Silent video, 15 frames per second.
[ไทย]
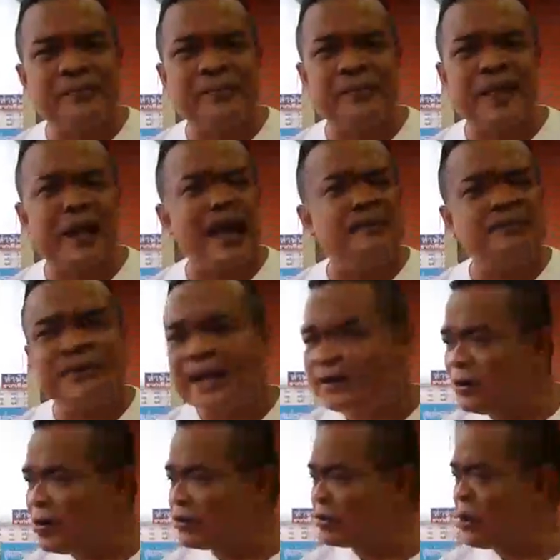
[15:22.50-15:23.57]
นะครับ จะ
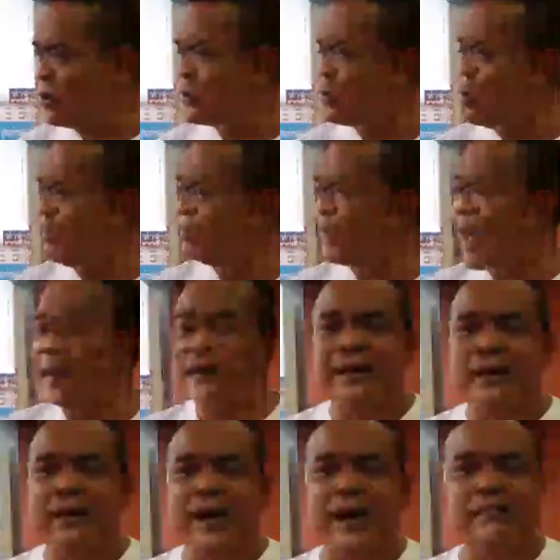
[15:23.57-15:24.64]
ยกตนข่มท่านเนี่
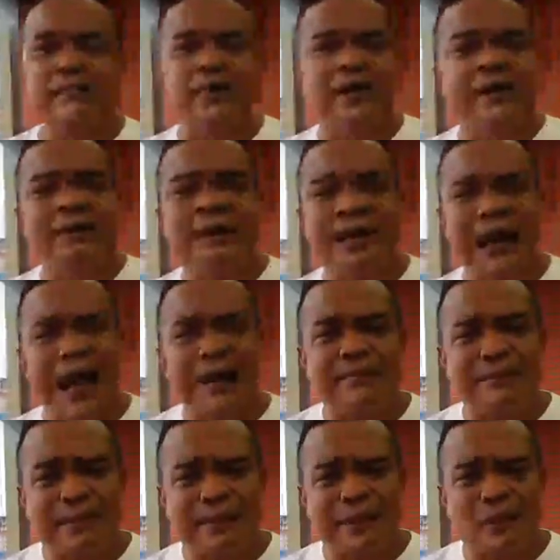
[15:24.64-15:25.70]
ยนะครับ ว่านี่เป็นการ
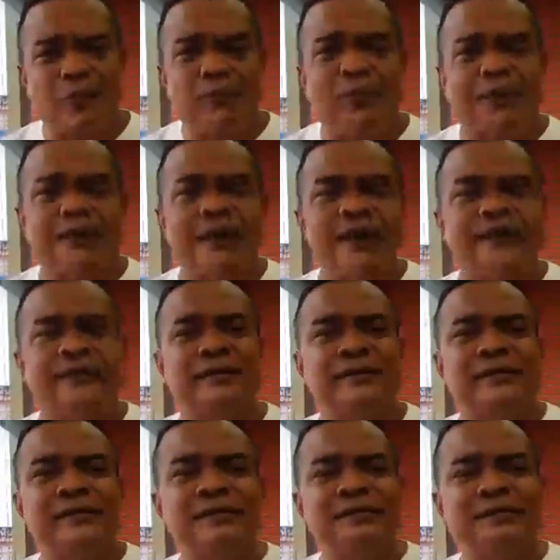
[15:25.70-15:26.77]
ปฏิรูปประเทศ
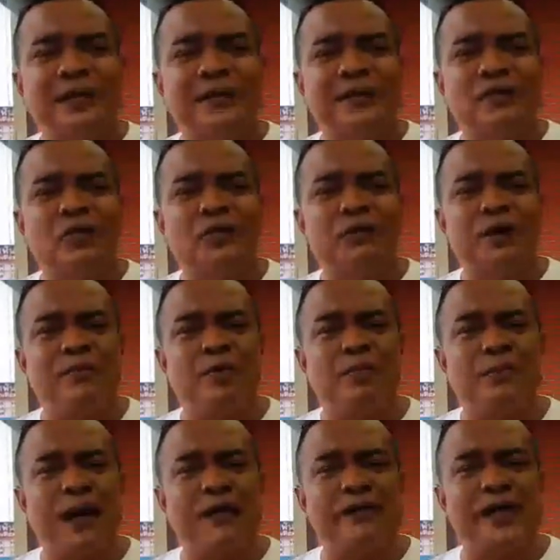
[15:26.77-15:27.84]
ปฏิรูประบบ
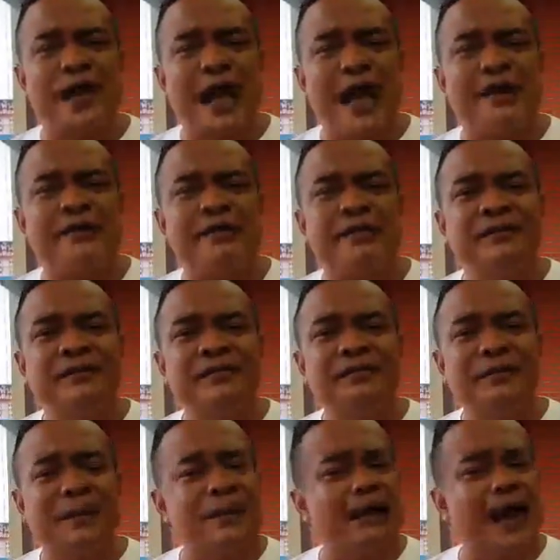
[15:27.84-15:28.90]
ราชการ
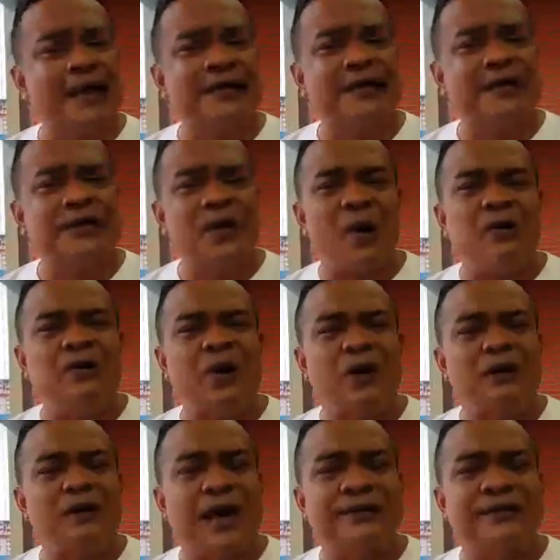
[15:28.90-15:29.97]
เป็นครั้งที่สองต่อ
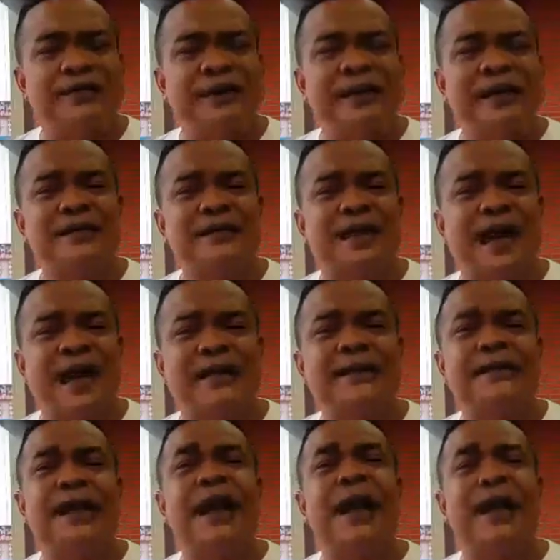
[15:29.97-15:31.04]
จากสมัยรัชกาล
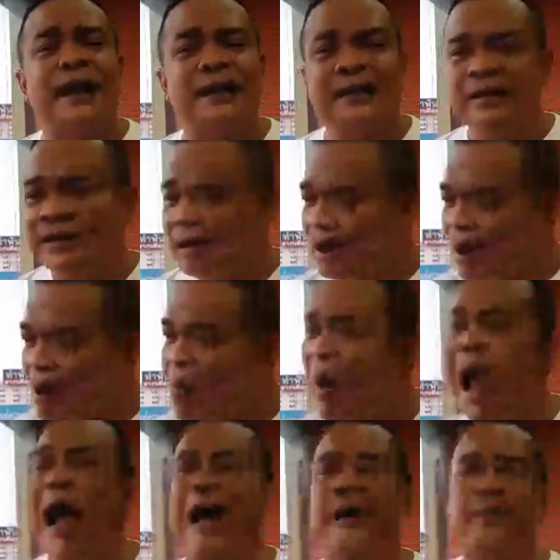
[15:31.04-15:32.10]
ที่ห้าก็
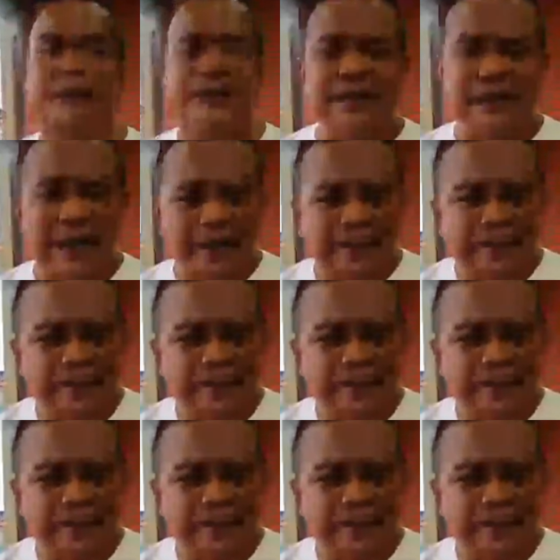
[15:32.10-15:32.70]
ว่ากันไปเถอะครับ